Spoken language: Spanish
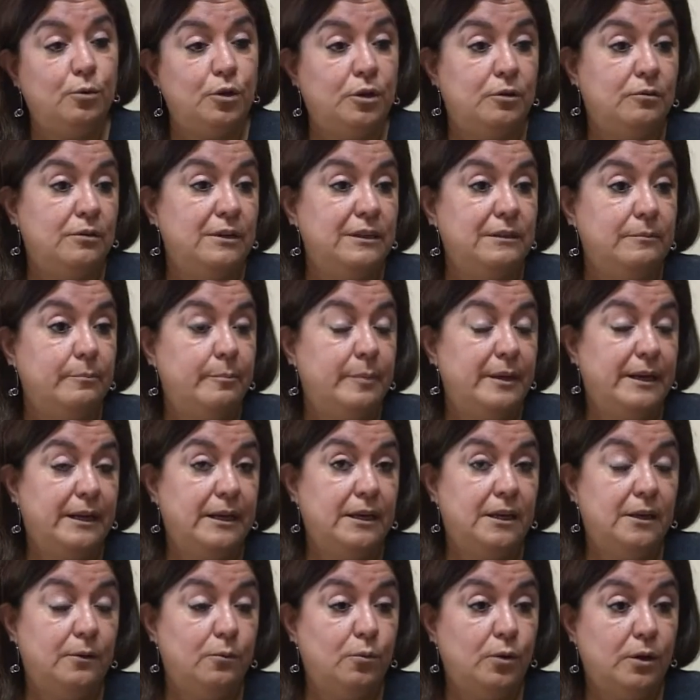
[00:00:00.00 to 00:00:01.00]
bueno,
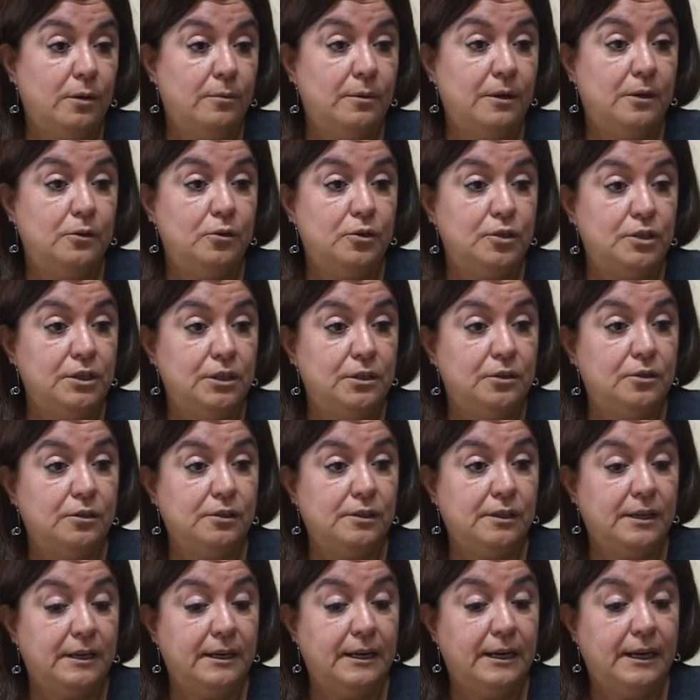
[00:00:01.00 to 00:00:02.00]
para que vuelvan los
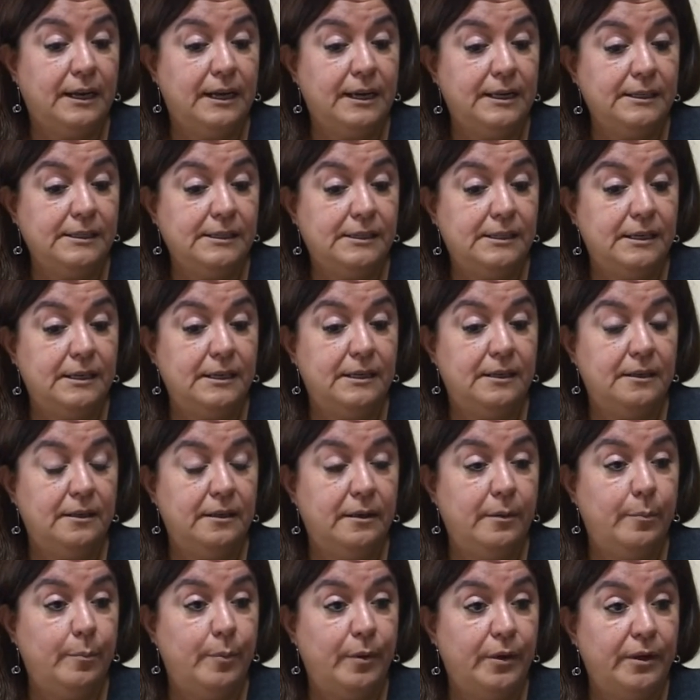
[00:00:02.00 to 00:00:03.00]
chicos a clase
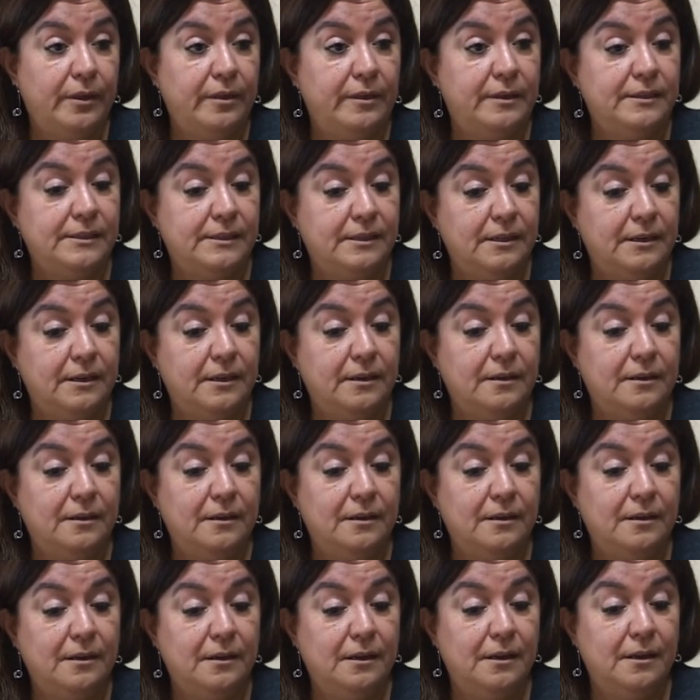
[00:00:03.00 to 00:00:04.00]
después de
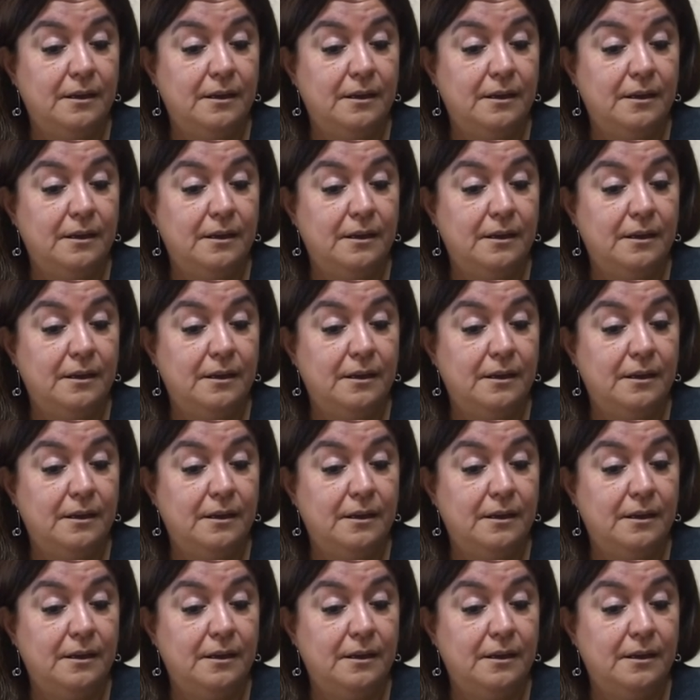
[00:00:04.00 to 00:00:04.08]
ese